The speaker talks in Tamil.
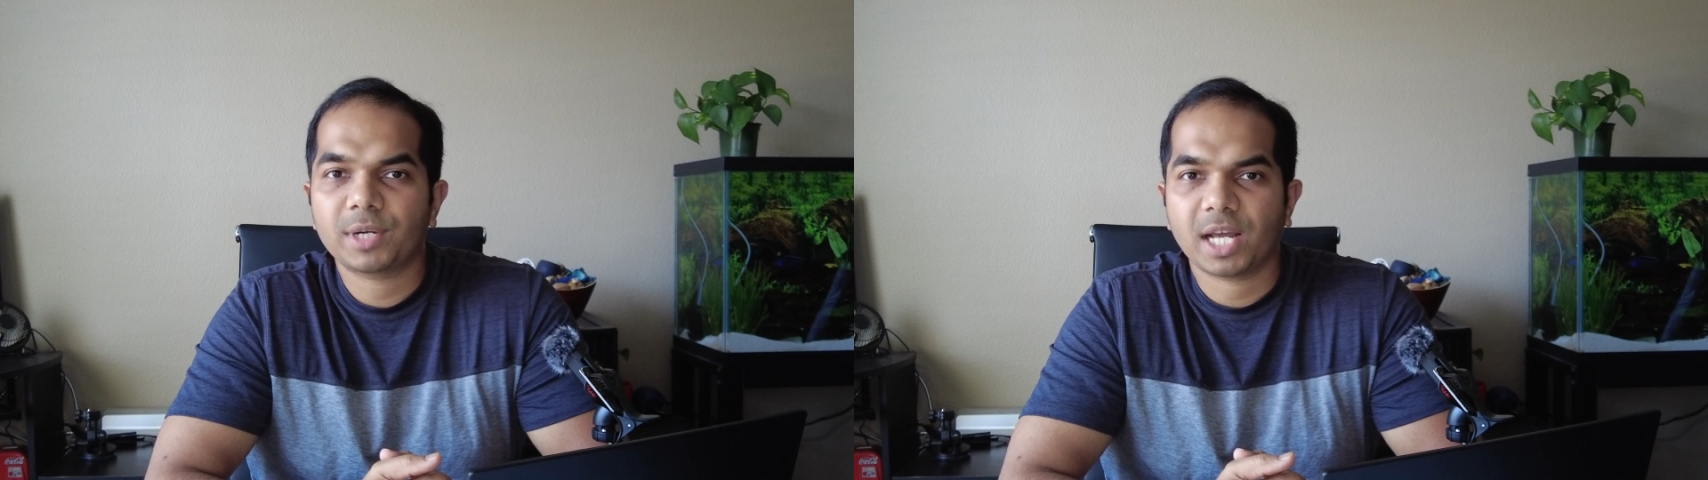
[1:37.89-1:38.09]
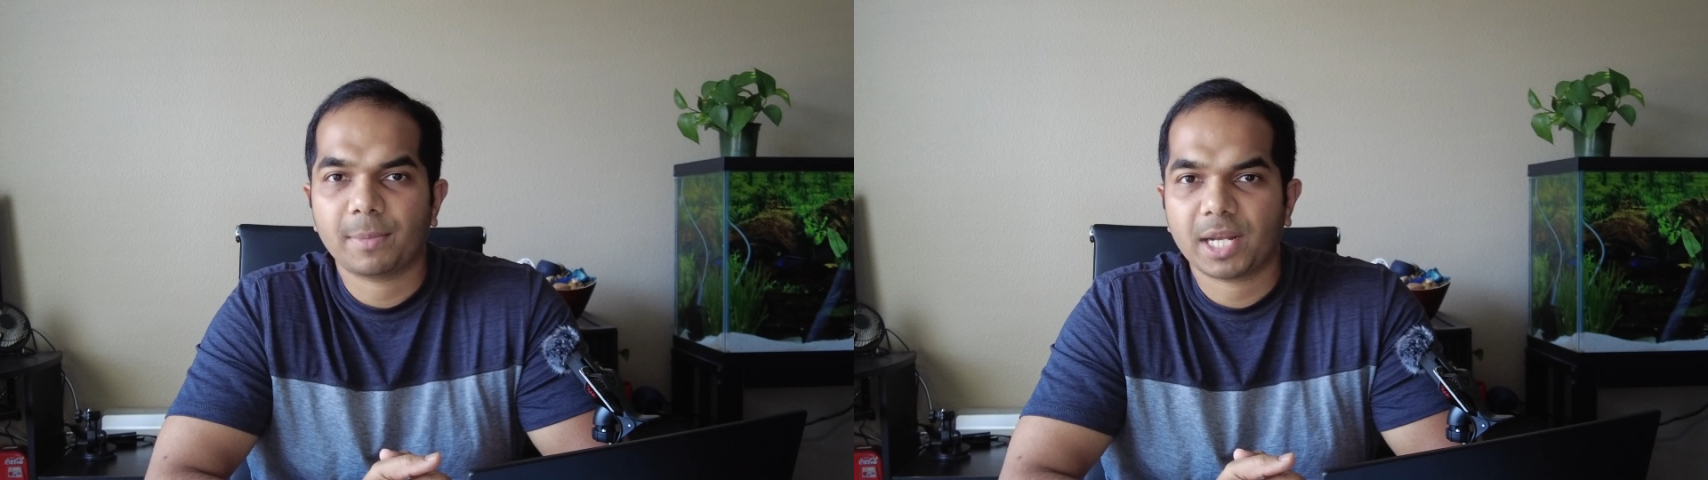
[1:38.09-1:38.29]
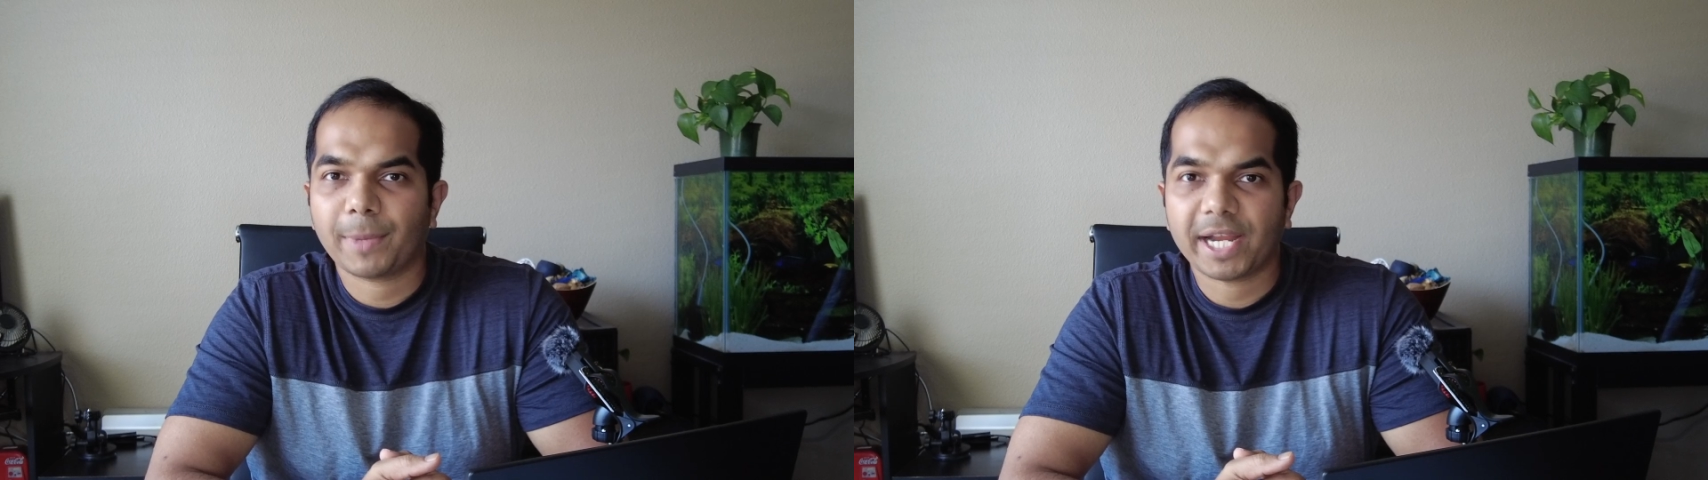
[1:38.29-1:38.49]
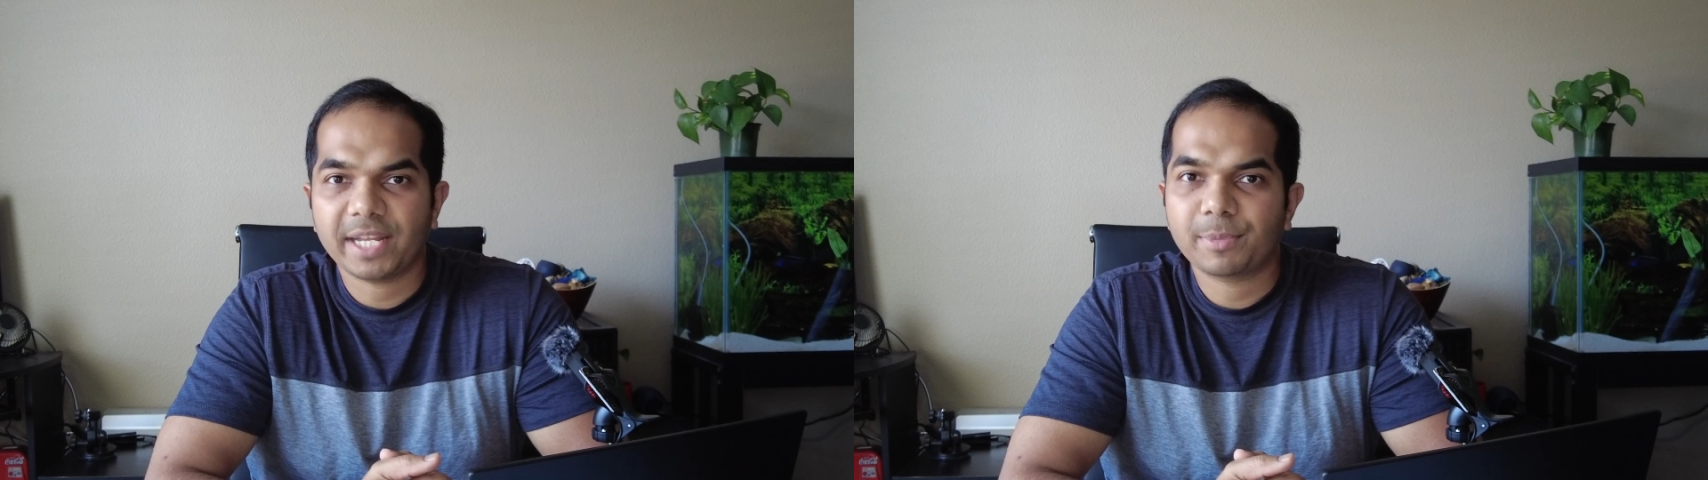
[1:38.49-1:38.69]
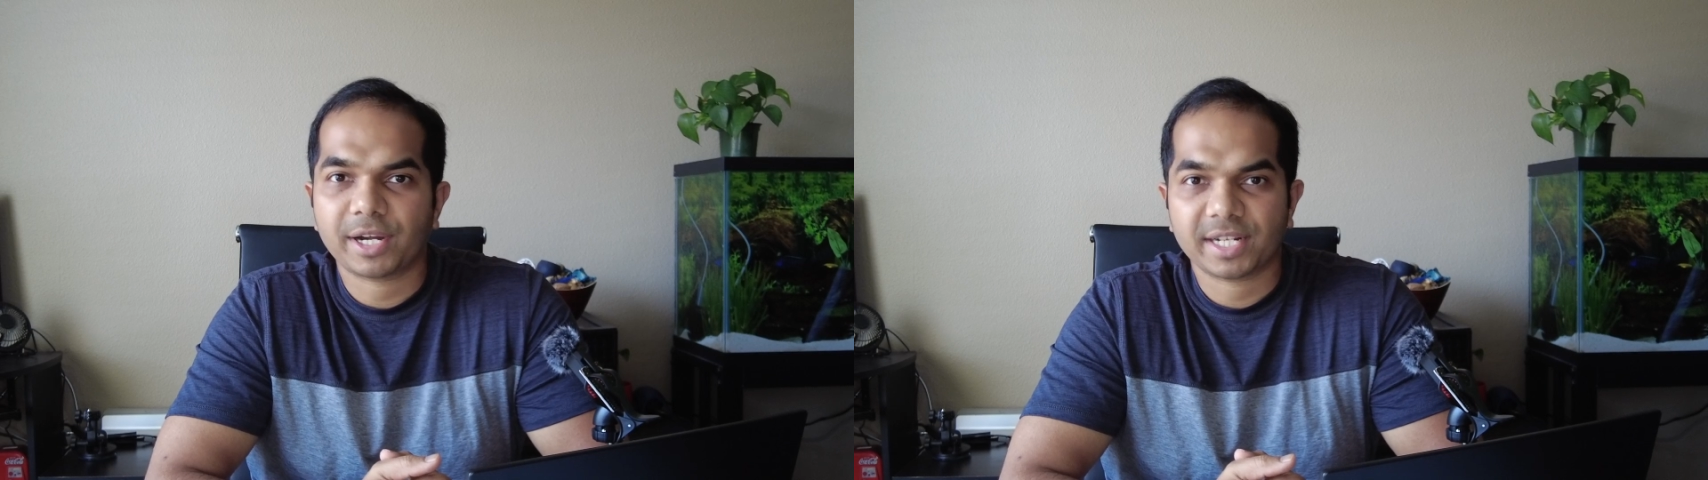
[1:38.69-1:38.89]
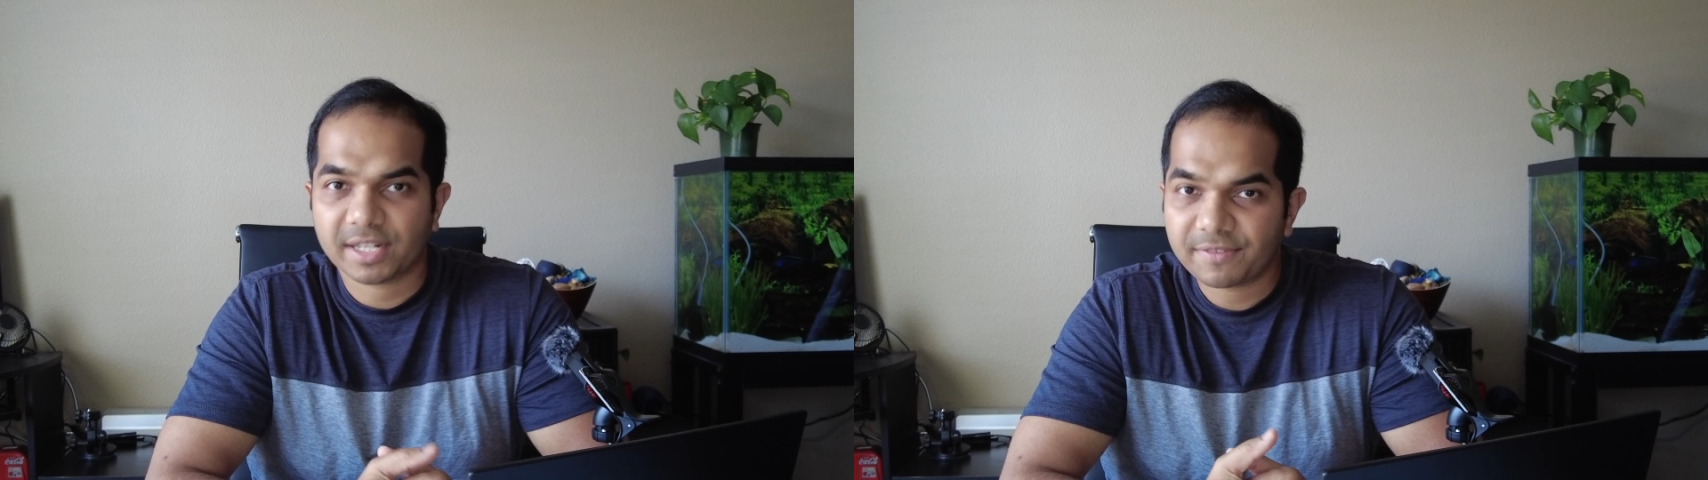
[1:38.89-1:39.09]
பண்ணாமல் நம்ம ஐடி ப்ராடக்ட்டை